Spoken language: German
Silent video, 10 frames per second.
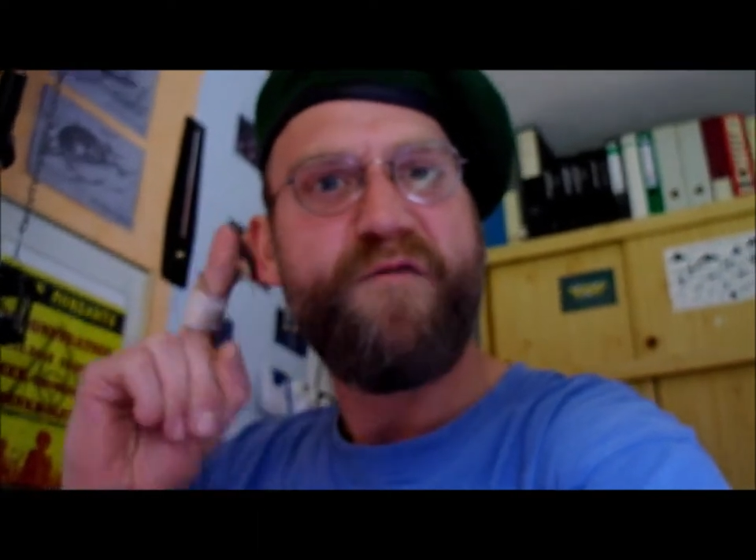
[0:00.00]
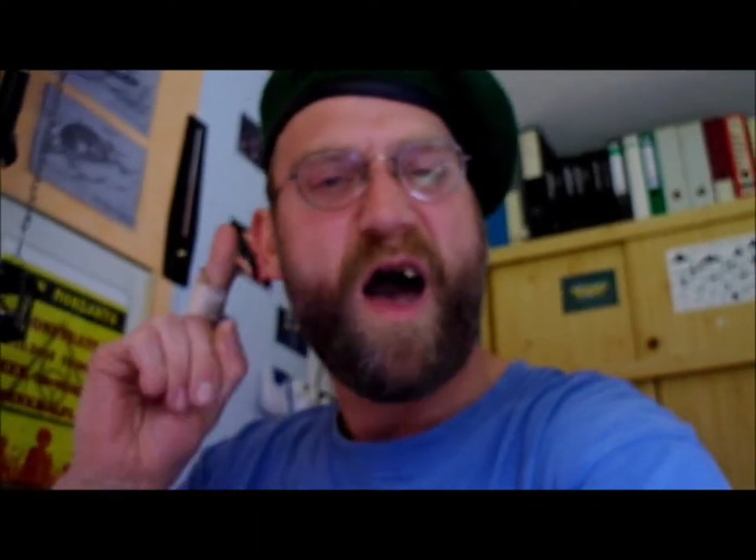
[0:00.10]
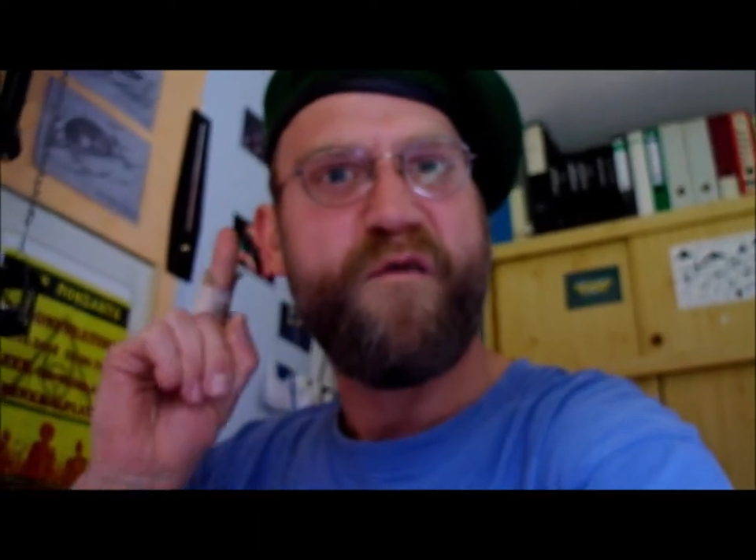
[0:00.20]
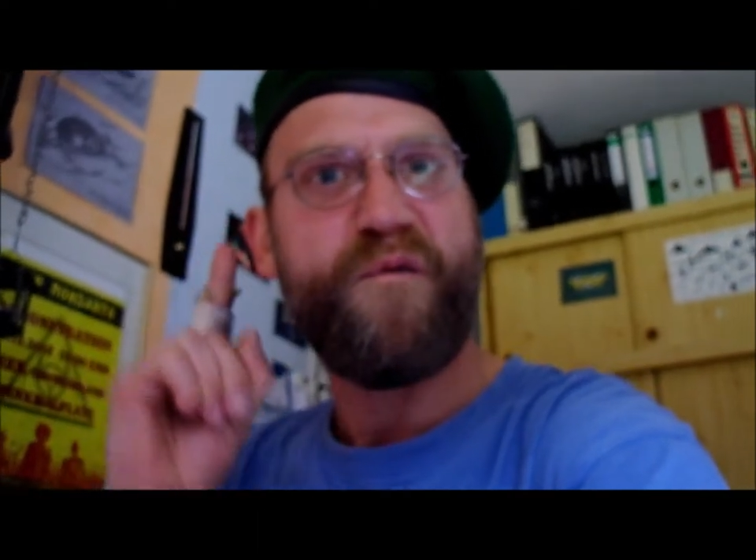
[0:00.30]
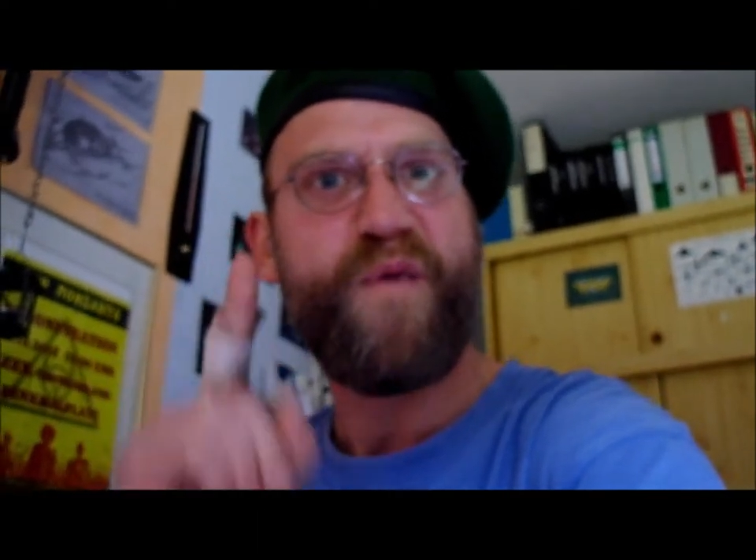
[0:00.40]

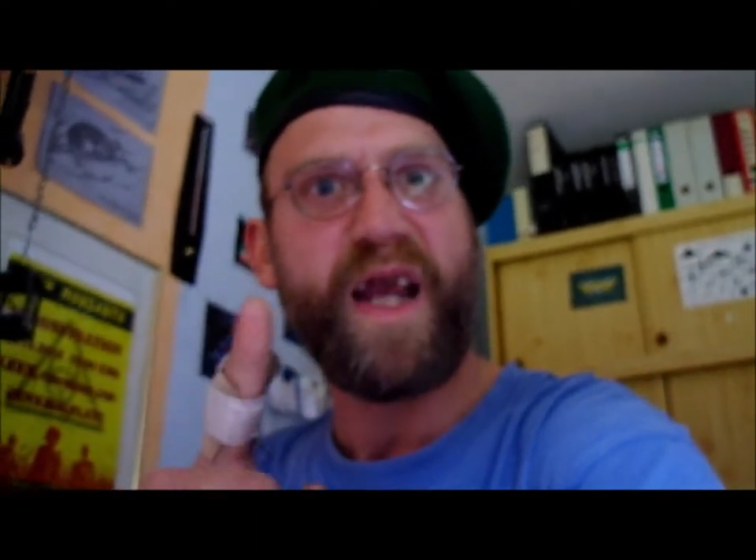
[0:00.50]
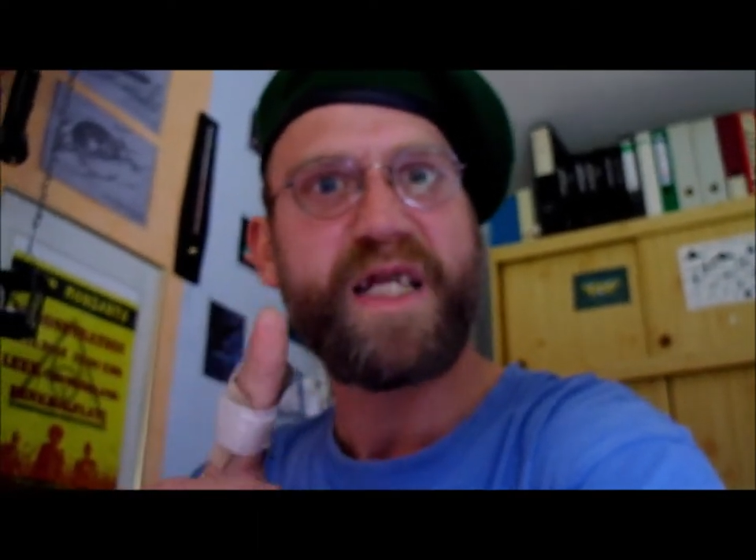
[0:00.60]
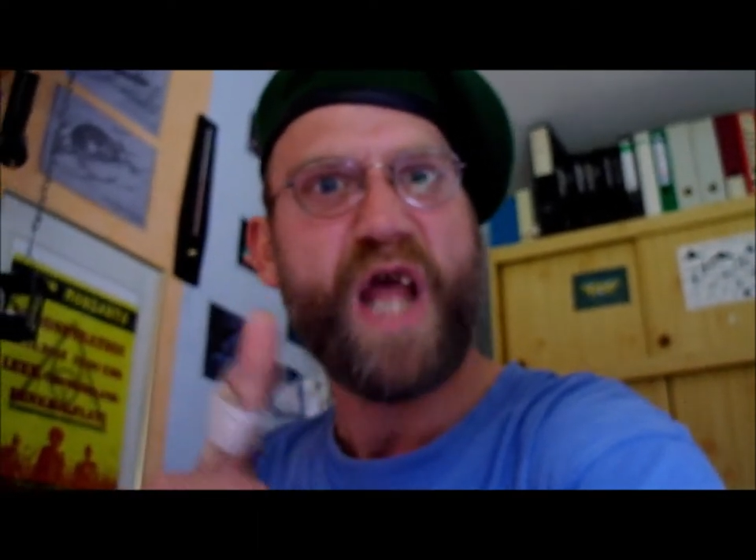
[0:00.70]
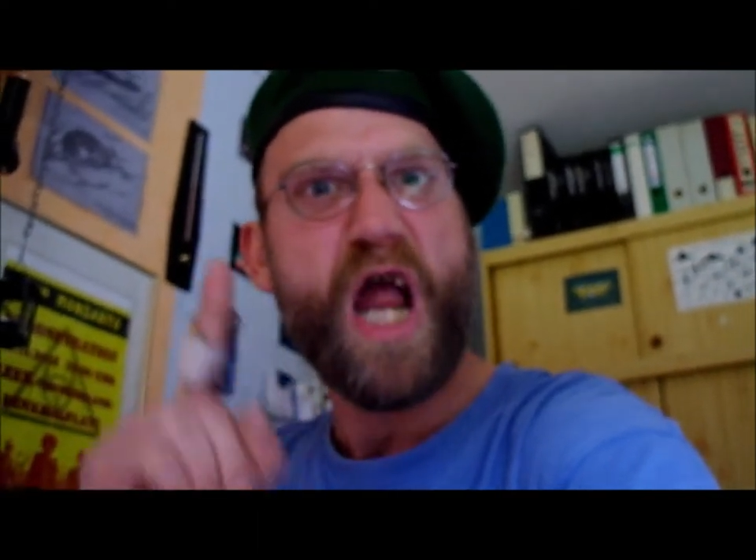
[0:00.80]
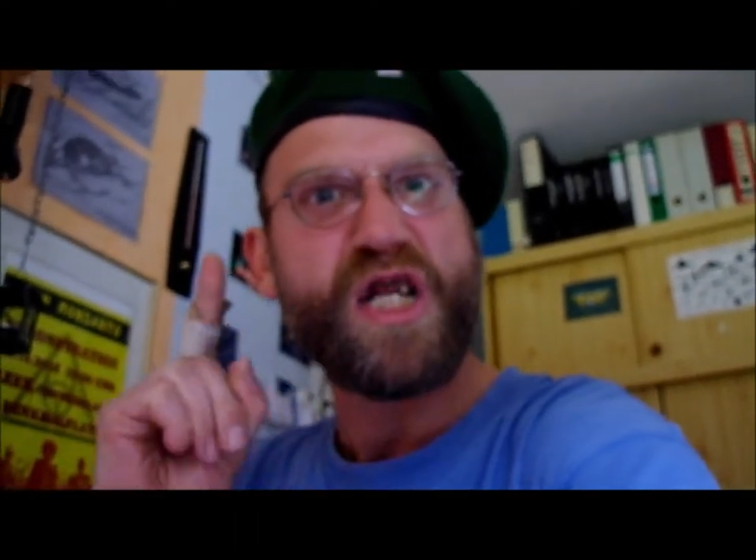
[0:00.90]

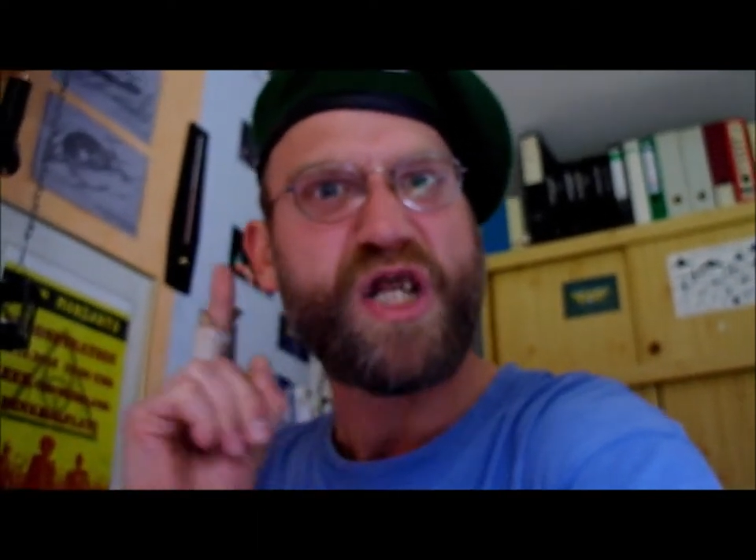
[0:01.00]
verfickte